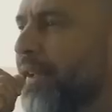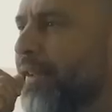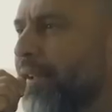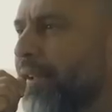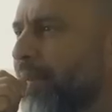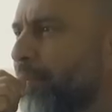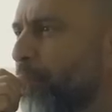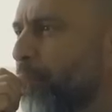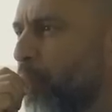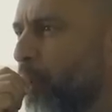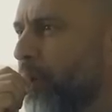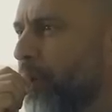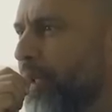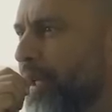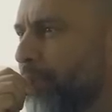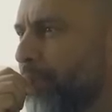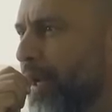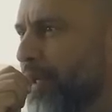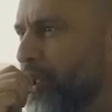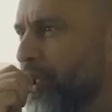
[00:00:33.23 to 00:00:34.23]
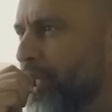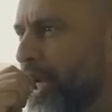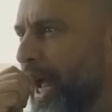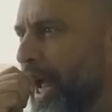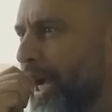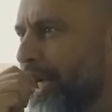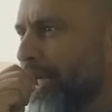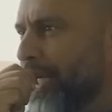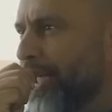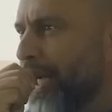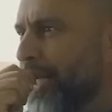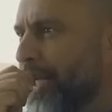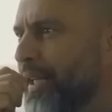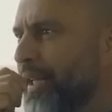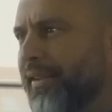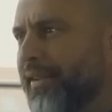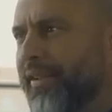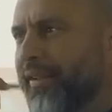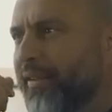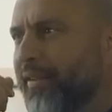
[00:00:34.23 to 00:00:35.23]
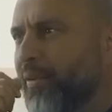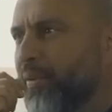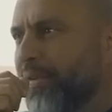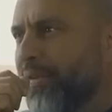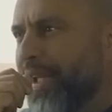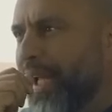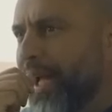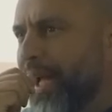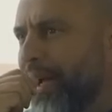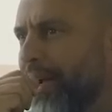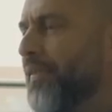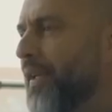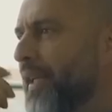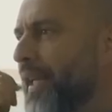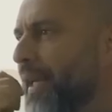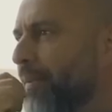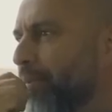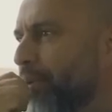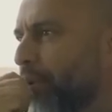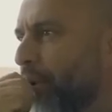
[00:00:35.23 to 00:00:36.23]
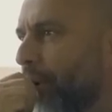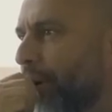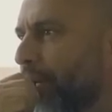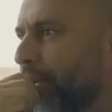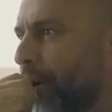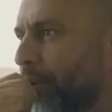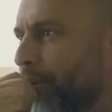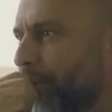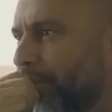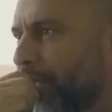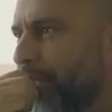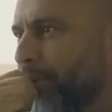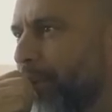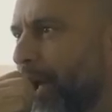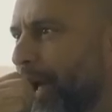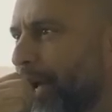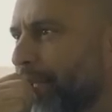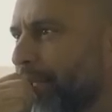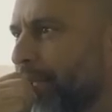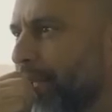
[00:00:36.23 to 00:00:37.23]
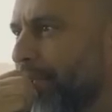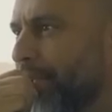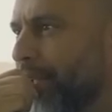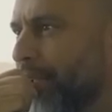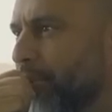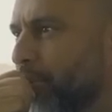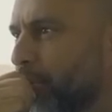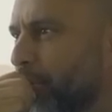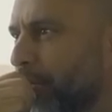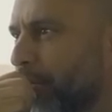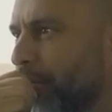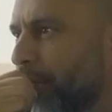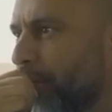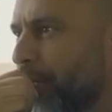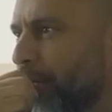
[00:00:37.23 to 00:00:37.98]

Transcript: Ist das ein Bogen, den man schlagen kann? Ist das zu sehr, wir leben doch in einer unsichtbaren Diktatur?